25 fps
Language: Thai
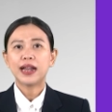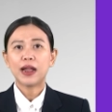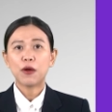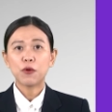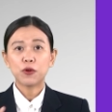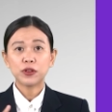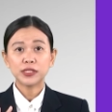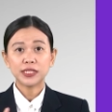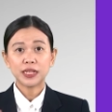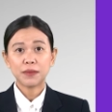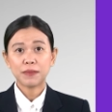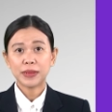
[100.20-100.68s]
เรา
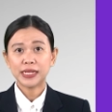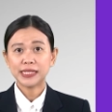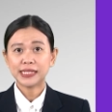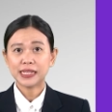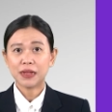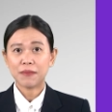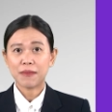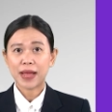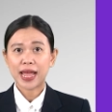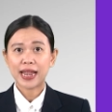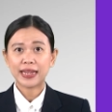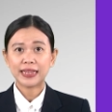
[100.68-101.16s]
ก็จะไม่
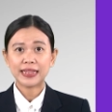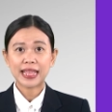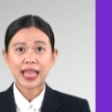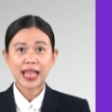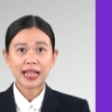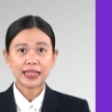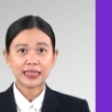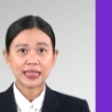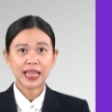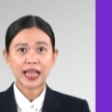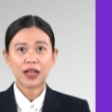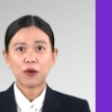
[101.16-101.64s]
สามารถแย
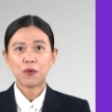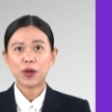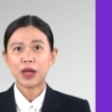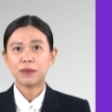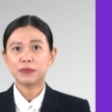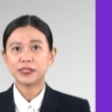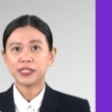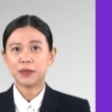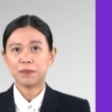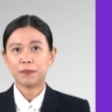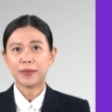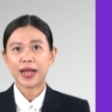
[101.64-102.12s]
กแยะค
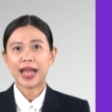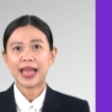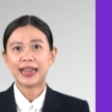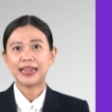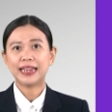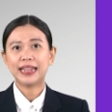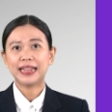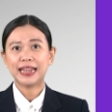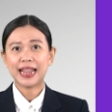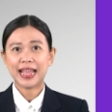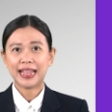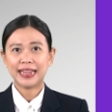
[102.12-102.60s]
วามสำคัญ
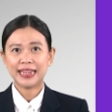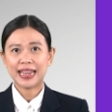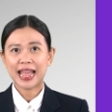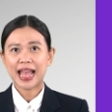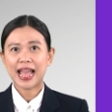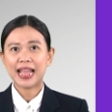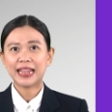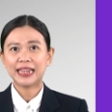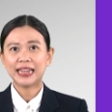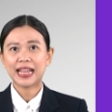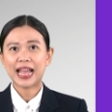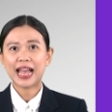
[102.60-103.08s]
ใด ๆ
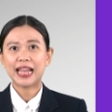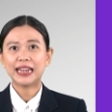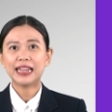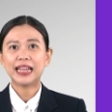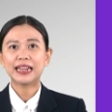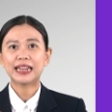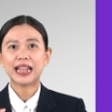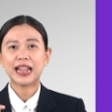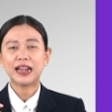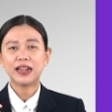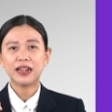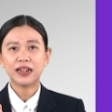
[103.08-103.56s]
ได้นะคะ
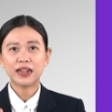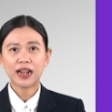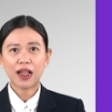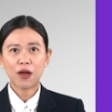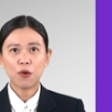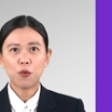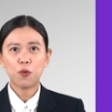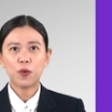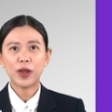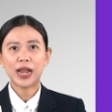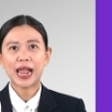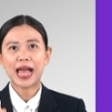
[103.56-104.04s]
ดังนั้น
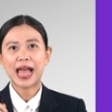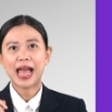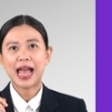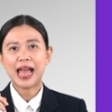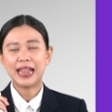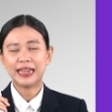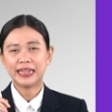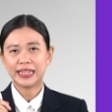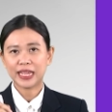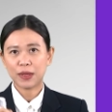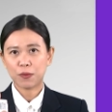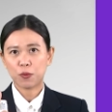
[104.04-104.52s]
เราเวลา
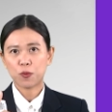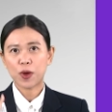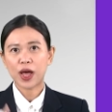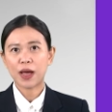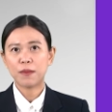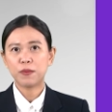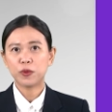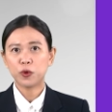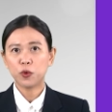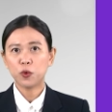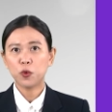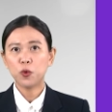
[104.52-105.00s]
อ่านเก็บค
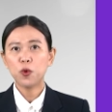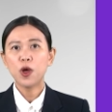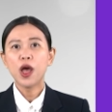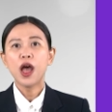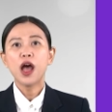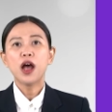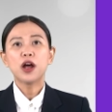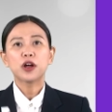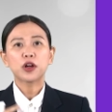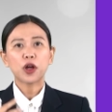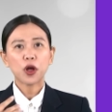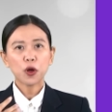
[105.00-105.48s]
วามรู้
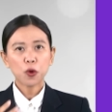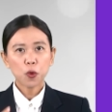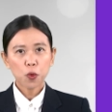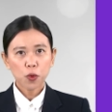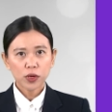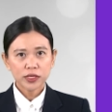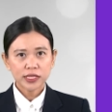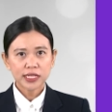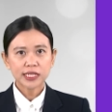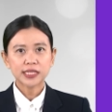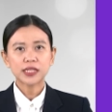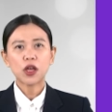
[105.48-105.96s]
ก็ค
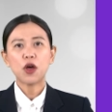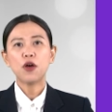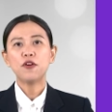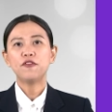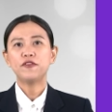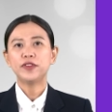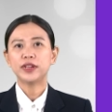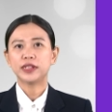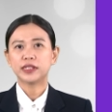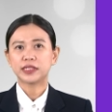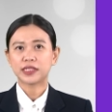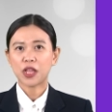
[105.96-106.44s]
วรจะต้อง
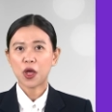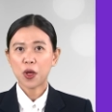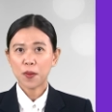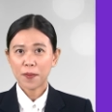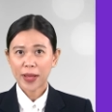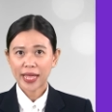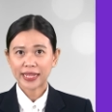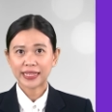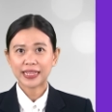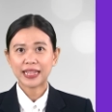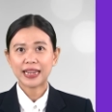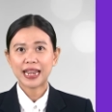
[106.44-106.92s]
ฝึกต้อง
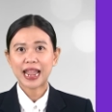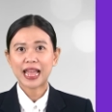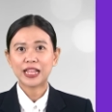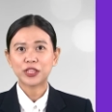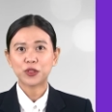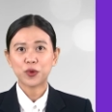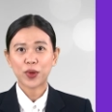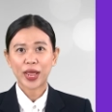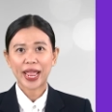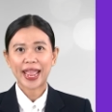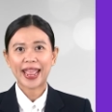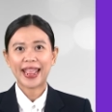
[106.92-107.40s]
พัฒนา
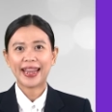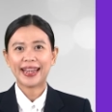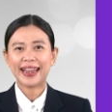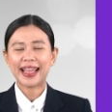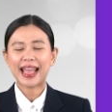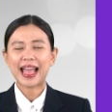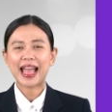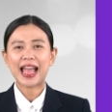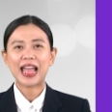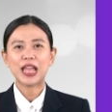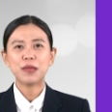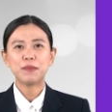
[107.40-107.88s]
ตัวเอง
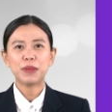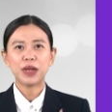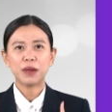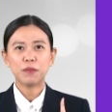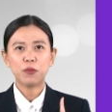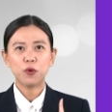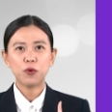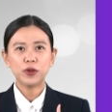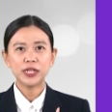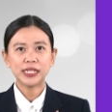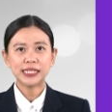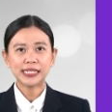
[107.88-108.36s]
นะคะ ให้เป็น
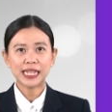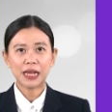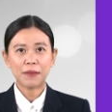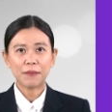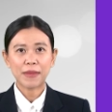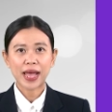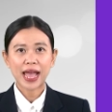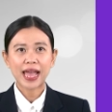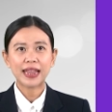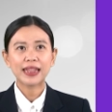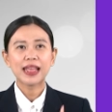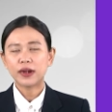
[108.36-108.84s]
ผู้ที่สา
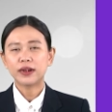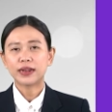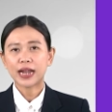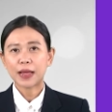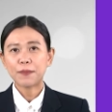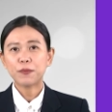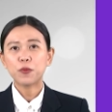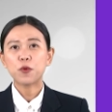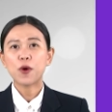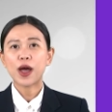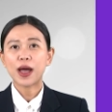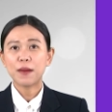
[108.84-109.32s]
มารถ
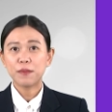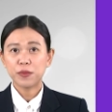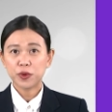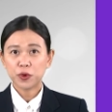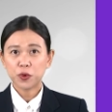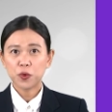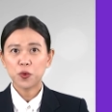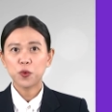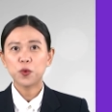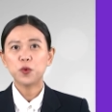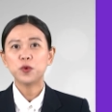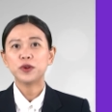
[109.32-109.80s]
รับความ
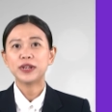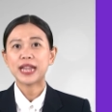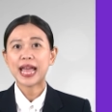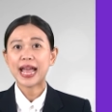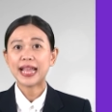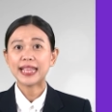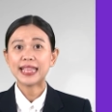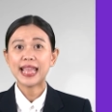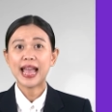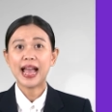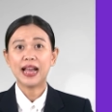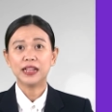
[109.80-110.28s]
รู้
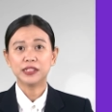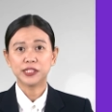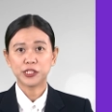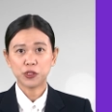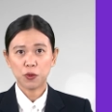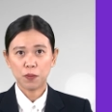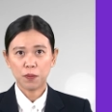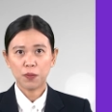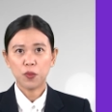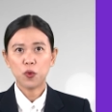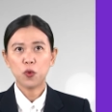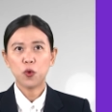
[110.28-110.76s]
ได้อย่าง
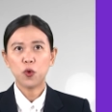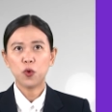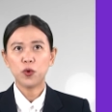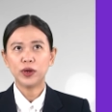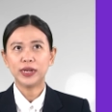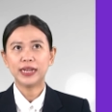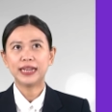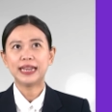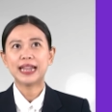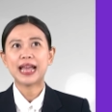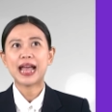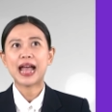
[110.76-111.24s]
สมบูรณ์
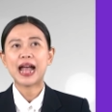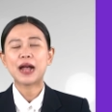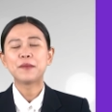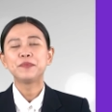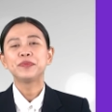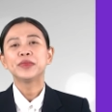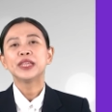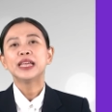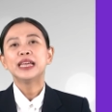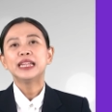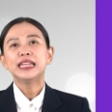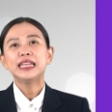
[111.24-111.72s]
ลนะคะ
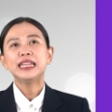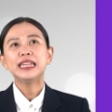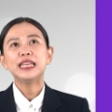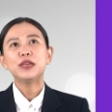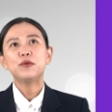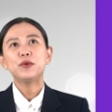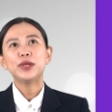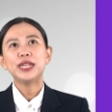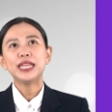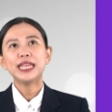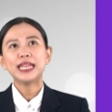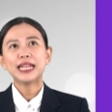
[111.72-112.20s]
ที
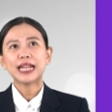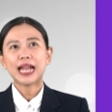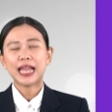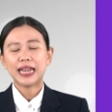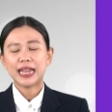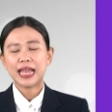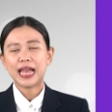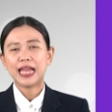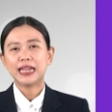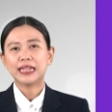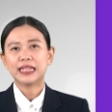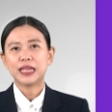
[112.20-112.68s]
นี้วิธีกา
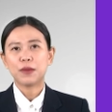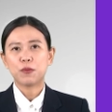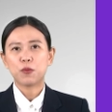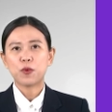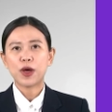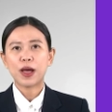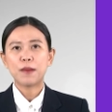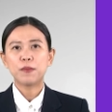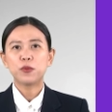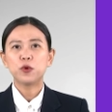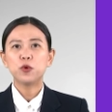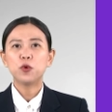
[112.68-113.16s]
รอ่านเก็บ
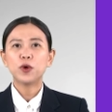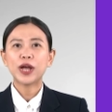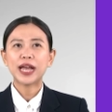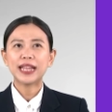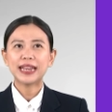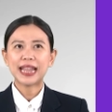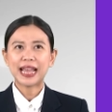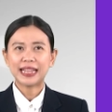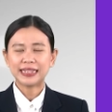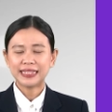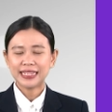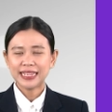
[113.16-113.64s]
ความรู้ข
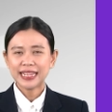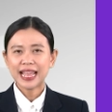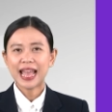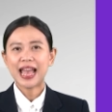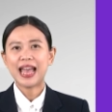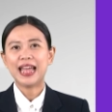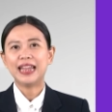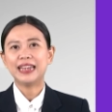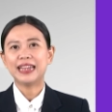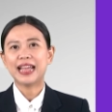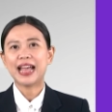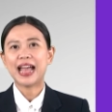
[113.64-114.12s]
ณะที่
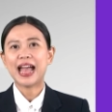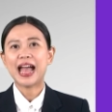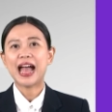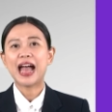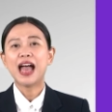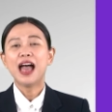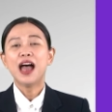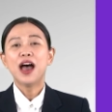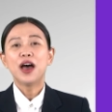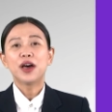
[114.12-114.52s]
อ่านนะคะ